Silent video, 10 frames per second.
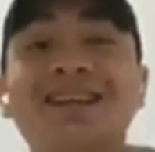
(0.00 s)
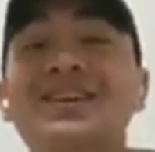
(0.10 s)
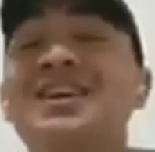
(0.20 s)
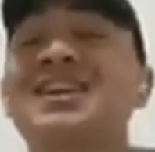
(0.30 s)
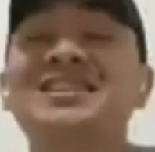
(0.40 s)

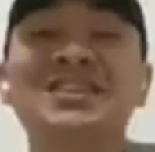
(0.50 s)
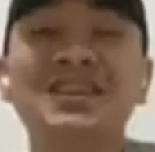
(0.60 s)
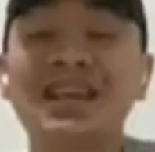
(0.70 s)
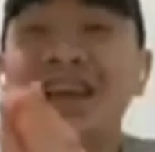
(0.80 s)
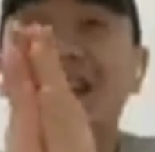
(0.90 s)
okay,
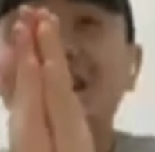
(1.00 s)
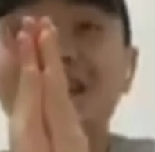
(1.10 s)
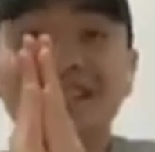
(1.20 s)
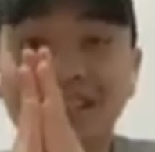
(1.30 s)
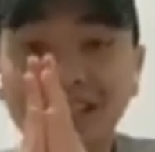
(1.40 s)
so
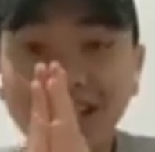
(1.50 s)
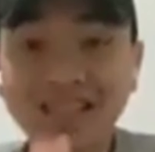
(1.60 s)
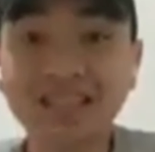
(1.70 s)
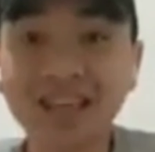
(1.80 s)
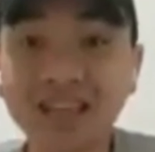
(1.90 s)
that's the
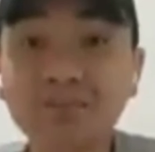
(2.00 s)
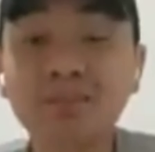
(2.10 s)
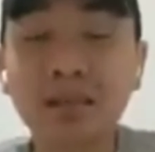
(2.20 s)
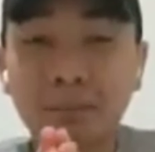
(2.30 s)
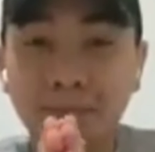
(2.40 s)
reason
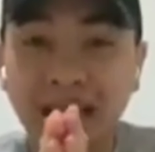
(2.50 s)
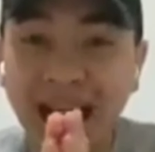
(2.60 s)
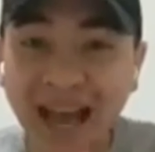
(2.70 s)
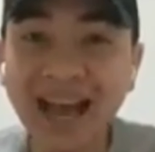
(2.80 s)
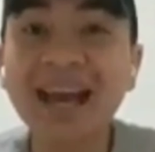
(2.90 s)

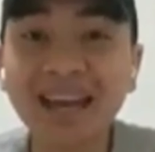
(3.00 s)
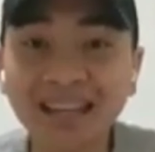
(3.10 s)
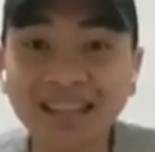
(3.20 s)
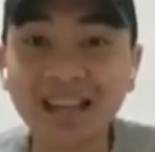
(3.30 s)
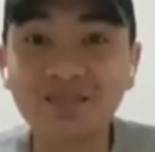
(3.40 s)

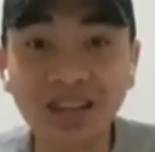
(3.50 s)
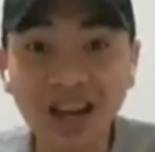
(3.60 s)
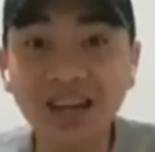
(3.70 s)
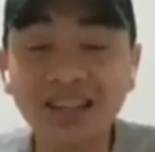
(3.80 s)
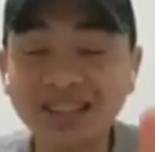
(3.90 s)
behind, alam niyo na
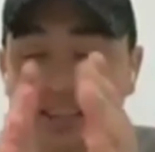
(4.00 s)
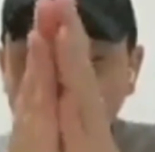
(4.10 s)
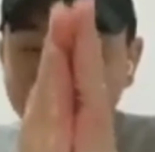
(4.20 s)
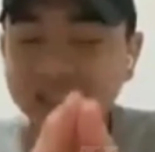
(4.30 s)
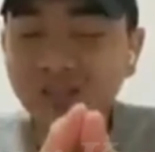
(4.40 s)
ngayon, that's the
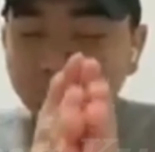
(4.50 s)
reason